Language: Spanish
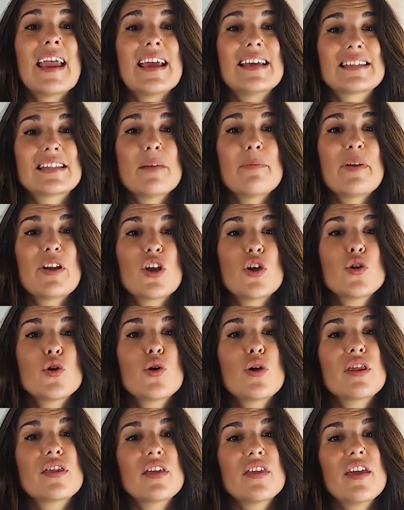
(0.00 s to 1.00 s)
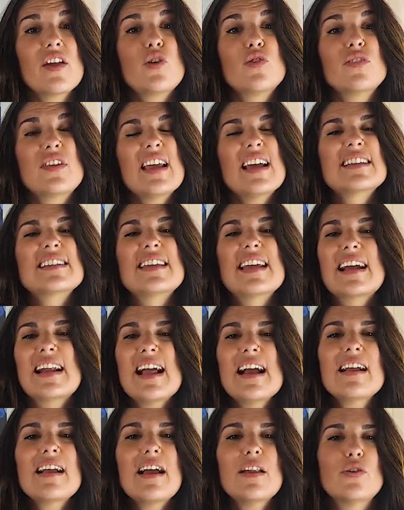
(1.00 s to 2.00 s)
Este periodo coincide con días de
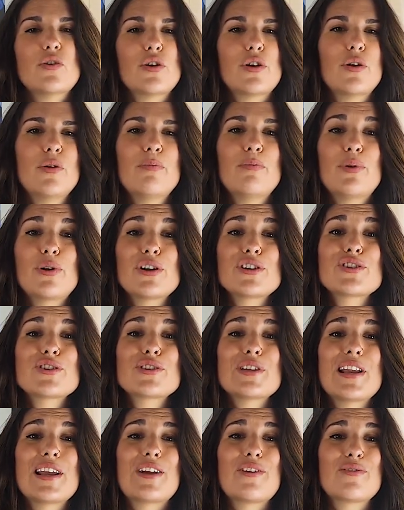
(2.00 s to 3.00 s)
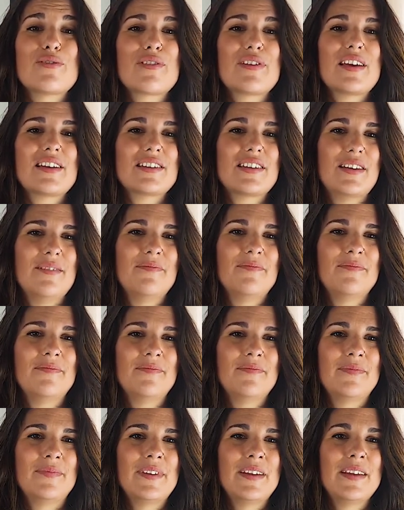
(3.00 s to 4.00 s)
gran calor, por eso se le conoce así.
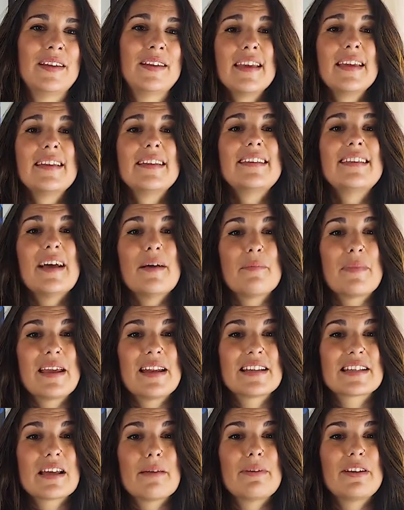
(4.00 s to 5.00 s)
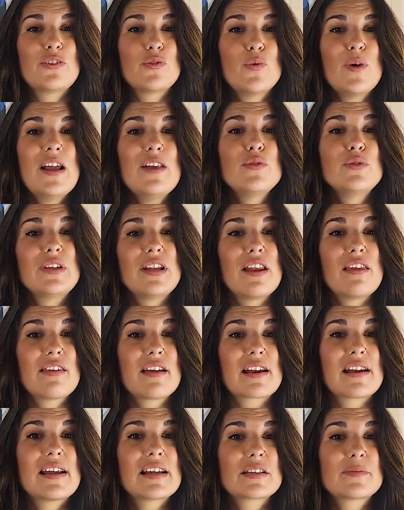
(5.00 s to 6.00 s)
También es habitual
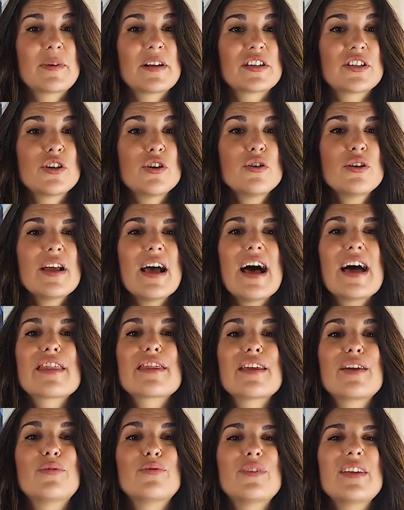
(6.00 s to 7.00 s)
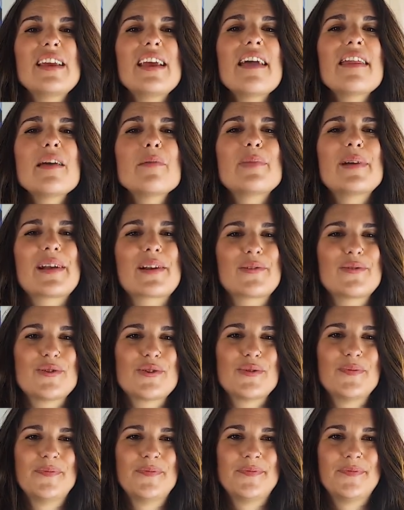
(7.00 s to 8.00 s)
utilizar la expresión hace un día de
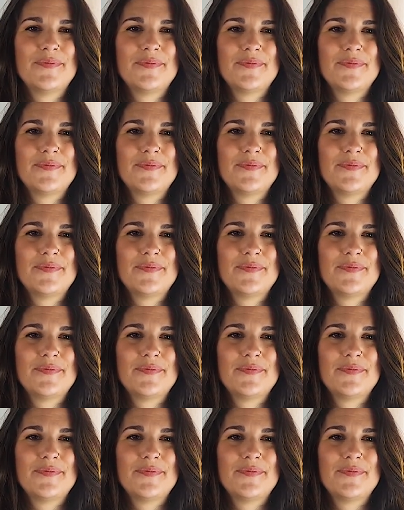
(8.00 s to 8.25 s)
perros.